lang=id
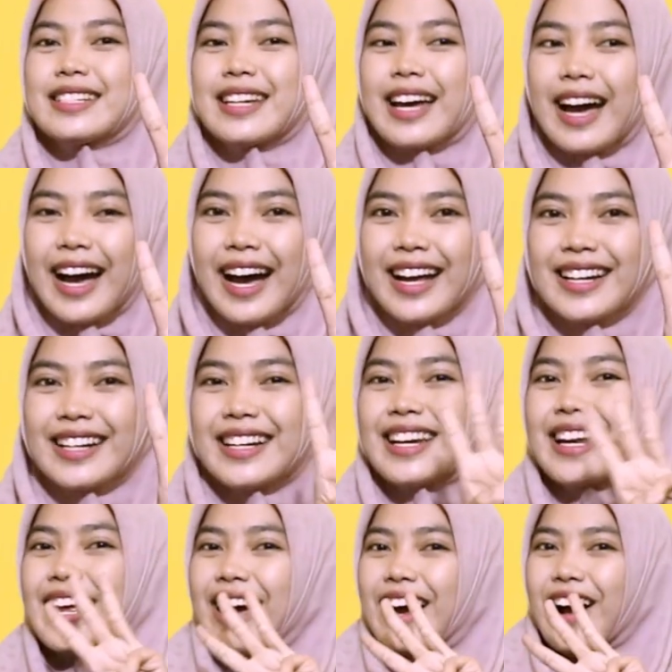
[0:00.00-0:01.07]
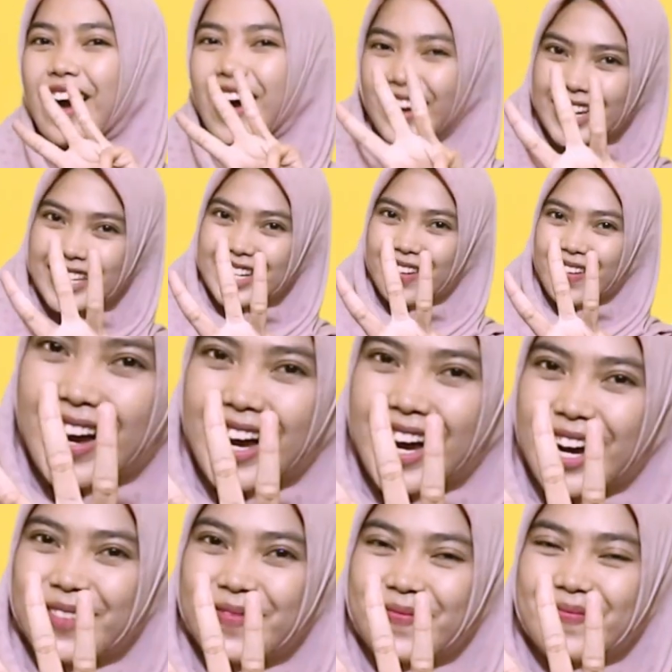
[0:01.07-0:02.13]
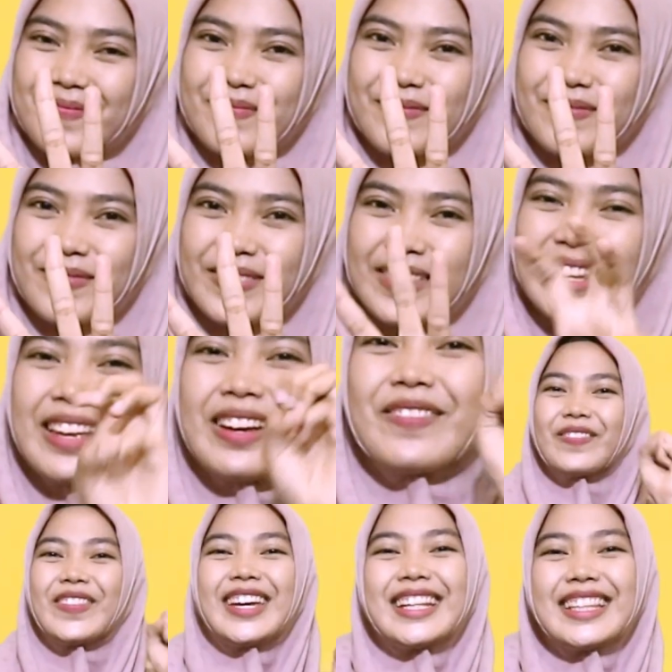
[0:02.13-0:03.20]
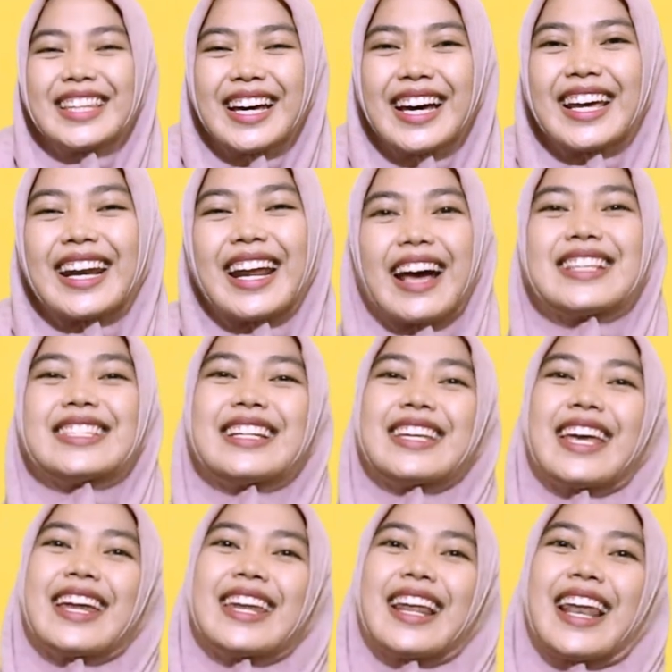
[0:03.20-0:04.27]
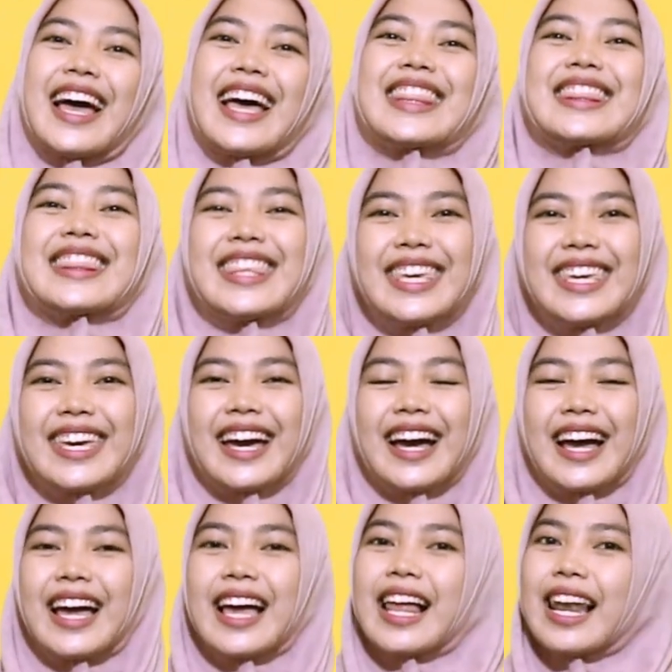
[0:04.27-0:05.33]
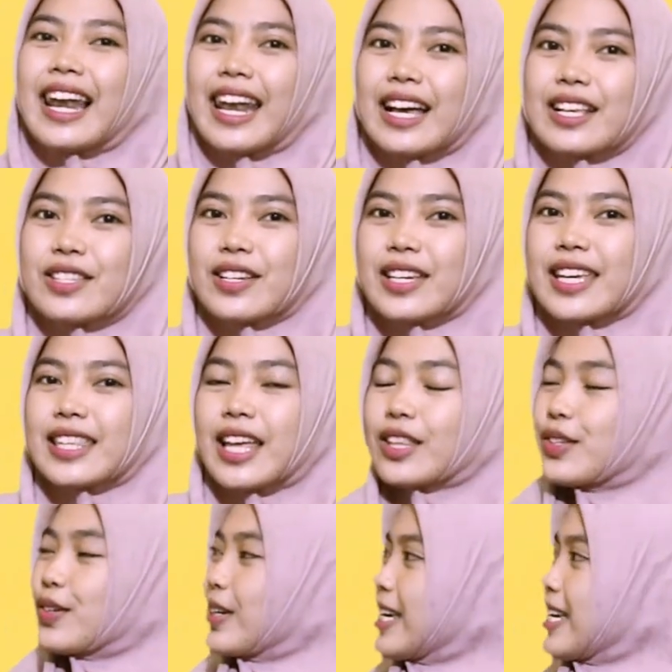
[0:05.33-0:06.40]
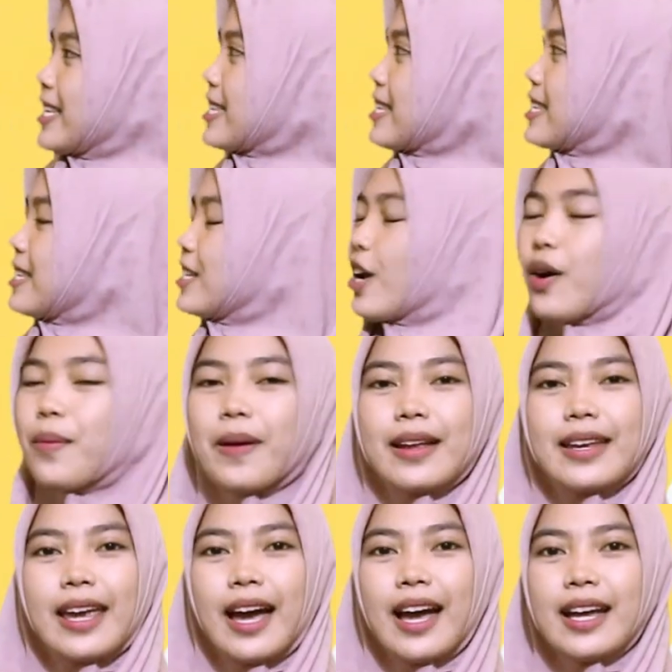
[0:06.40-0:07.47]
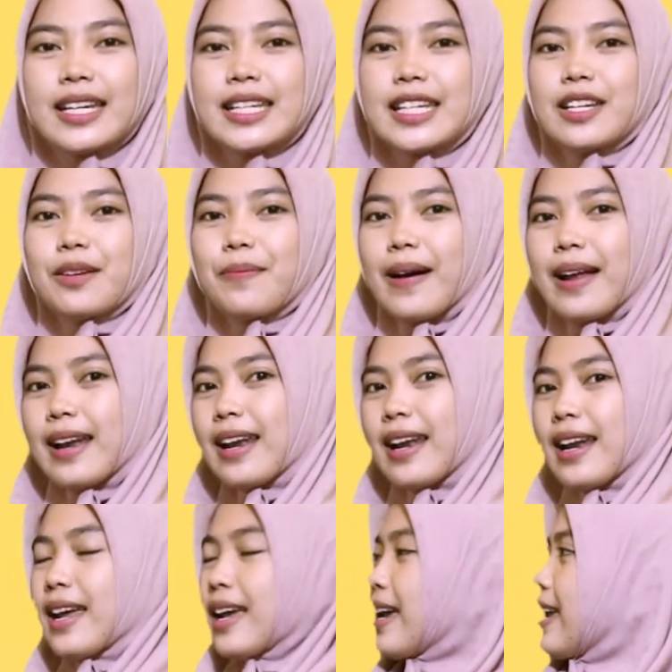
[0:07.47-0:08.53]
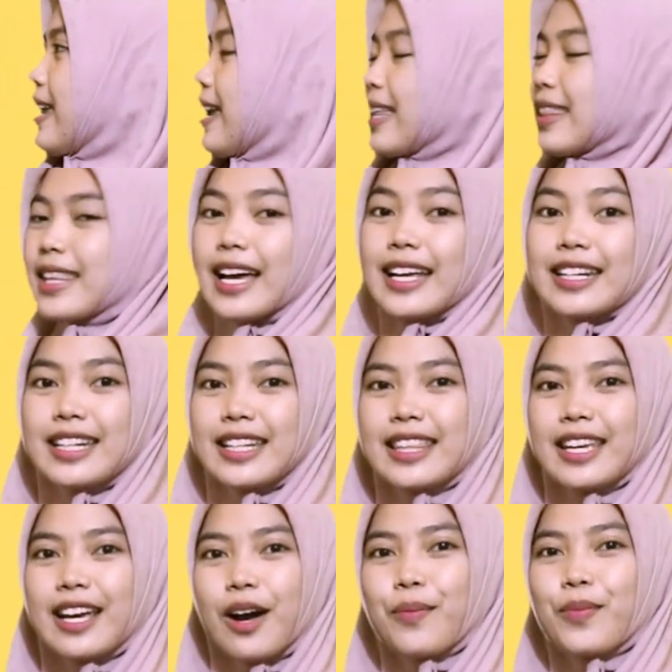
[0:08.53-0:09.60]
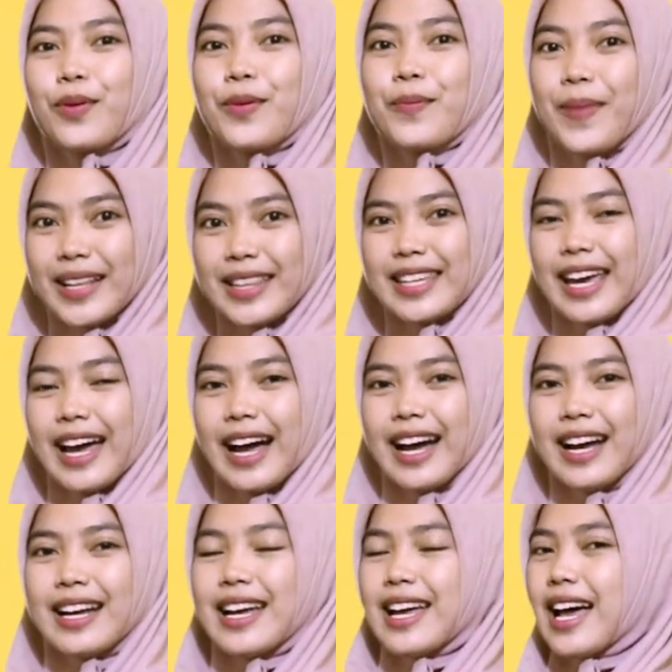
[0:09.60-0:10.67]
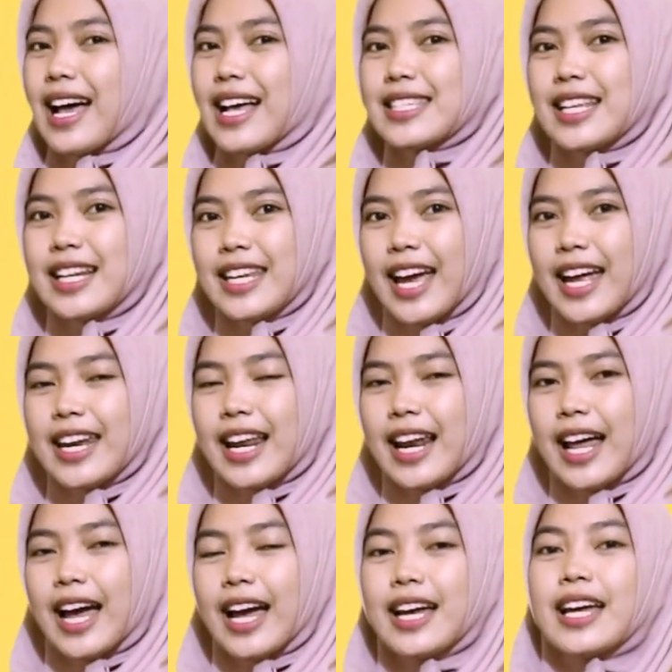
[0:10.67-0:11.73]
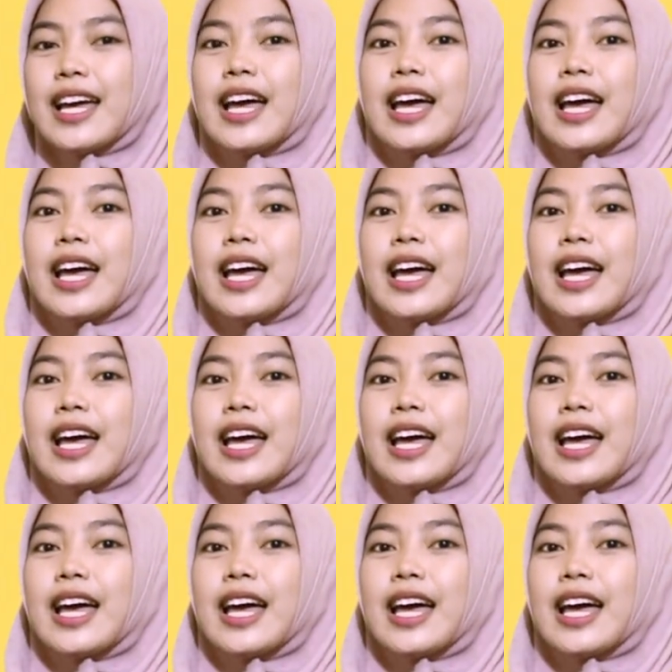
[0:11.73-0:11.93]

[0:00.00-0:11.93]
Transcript: dan... Oke, jawab! Pintar! Hasilnya adalah 3. Langsung kita tulis jawabannya di depan yang tadi 34 ya. Hasilnya adalah